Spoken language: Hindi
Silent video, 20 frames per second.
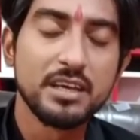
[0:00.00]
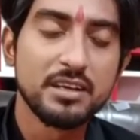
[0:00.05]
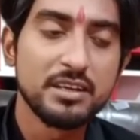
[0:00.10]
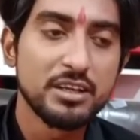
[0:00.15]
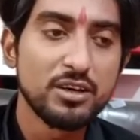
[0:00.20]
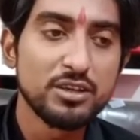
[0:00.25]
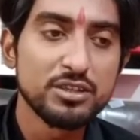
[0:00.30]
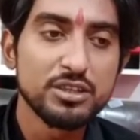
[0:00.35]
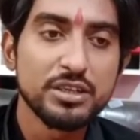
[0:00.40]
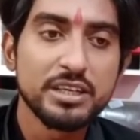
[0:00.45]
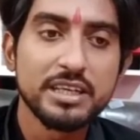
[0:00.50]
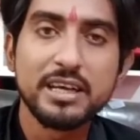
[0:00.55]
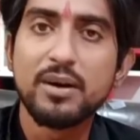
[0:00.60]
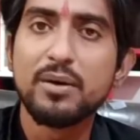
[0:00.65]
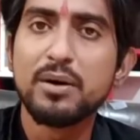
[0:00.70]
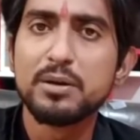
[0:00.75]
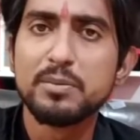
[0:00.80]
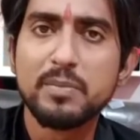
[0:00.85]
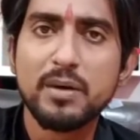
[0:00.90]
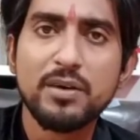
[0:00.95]
नौ सौ
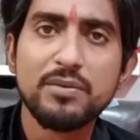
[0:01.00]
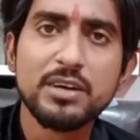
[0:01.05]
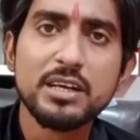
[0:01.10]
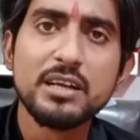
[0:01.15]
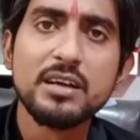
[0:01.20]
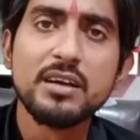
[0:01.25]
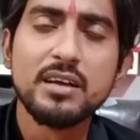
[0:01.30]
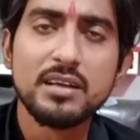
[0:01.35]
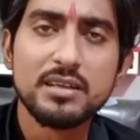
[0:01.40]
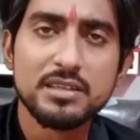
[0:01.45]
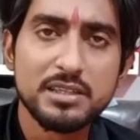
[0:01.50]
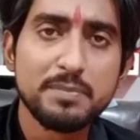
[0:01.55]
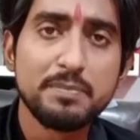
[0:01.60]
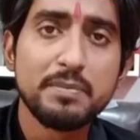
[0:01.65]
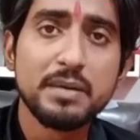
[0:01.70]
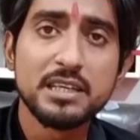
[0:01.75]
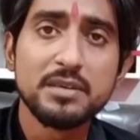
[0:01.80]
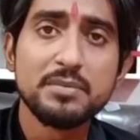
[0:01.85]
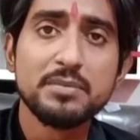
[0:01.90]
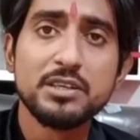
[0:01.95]
इक्यावन बावन जब
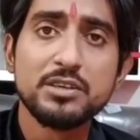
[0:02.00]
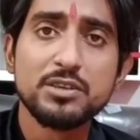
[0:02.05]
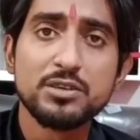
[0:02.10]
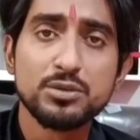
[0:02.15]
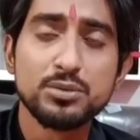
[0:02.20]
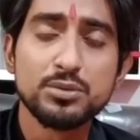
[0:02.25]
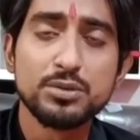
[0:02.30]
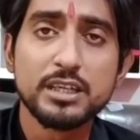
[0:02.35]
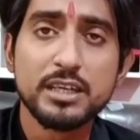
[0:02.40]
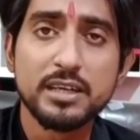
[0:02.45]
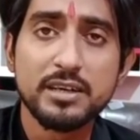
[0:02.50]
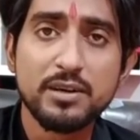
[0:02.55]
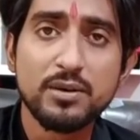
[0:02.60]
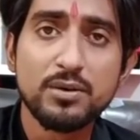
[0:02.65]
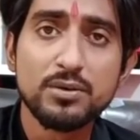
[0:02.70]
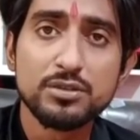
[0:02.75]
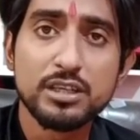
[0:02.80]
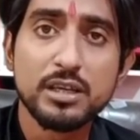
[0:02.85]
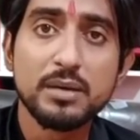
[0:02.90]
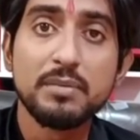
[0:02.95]
मैं ये वीडियो शूट कर रहा
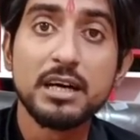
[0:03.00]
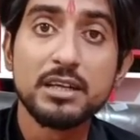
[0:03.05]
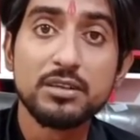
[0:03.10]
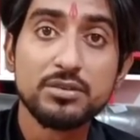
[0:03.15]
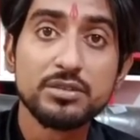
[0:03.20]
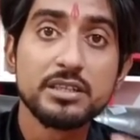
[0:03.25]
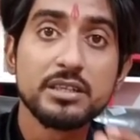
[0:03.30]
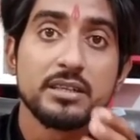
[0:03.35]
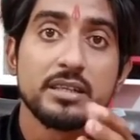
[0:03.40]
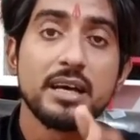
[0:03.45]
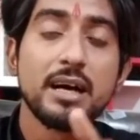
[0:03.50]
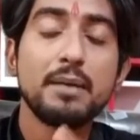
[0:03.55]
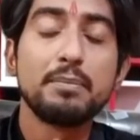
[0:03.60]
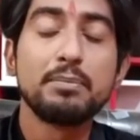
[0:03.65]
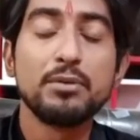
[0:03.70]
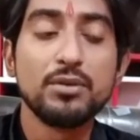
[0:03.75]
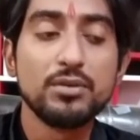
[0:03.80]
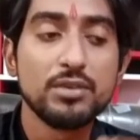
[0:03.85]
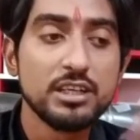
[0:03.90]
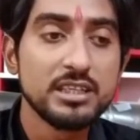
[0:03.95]
हूँ उसके बाद हो सकता है आप
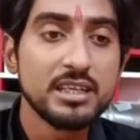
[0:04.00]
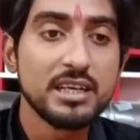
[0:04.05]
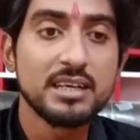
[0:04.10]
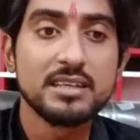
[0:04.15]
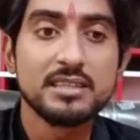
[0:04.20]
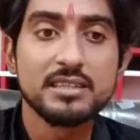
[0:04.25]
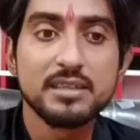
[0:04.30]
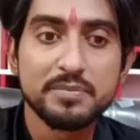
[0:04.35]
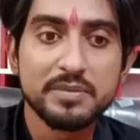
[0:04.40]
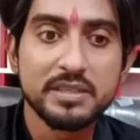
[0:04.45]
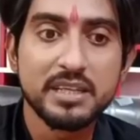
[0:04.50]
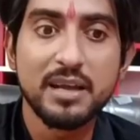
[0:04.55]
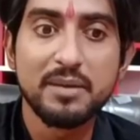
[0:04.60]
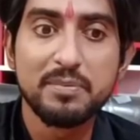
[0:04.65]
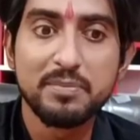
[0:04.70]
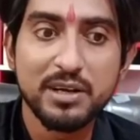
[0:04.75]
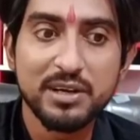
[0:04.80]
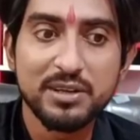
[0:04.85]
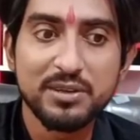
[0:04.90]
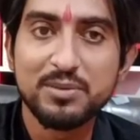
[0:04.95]
लोग ही जाके
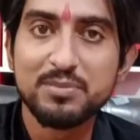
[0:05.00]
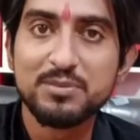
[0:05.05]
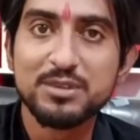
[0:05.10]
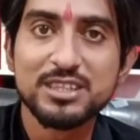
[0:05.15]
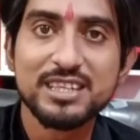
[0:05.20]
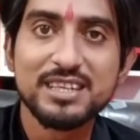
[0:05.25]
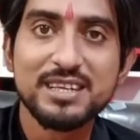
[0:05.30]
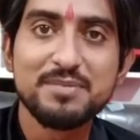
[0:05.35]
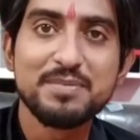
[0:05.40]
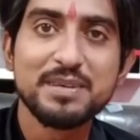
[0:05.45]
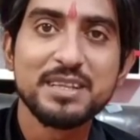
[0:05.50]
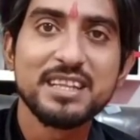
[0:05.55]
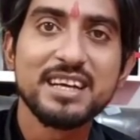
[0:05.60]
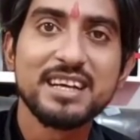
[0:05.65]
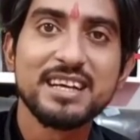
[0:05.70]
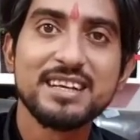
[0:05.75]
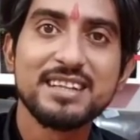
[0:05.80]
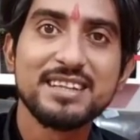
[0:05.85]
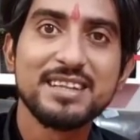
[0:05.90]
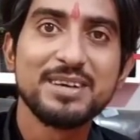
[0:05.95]
सब्सक्राइब कर दो मुझे नहीं पता
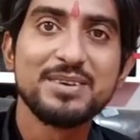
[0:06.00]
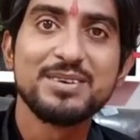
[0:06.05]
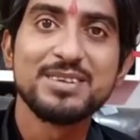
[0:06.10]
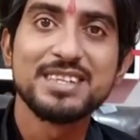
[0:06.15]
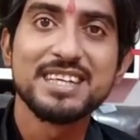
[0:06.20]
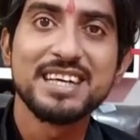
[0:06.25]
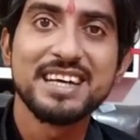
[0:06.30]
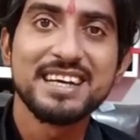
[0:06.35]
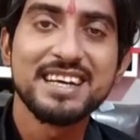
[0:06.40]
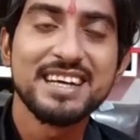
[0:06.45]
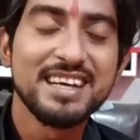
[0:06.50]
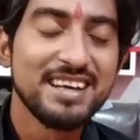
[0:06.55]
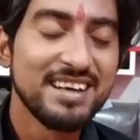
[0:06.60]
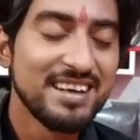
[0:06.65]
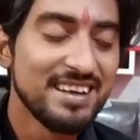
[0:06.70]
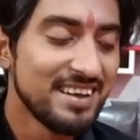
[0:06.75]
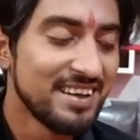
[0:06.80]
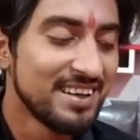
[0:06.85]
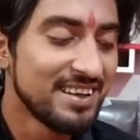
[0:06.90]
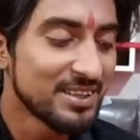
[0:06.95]
कितने हो जाएंगे
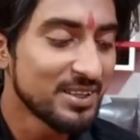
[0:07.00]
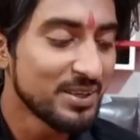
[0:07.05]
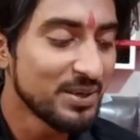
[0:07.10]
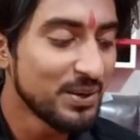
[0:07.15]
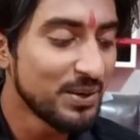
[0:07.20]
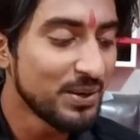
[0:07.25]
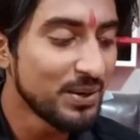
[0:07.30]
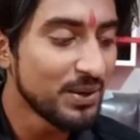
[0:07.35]
तो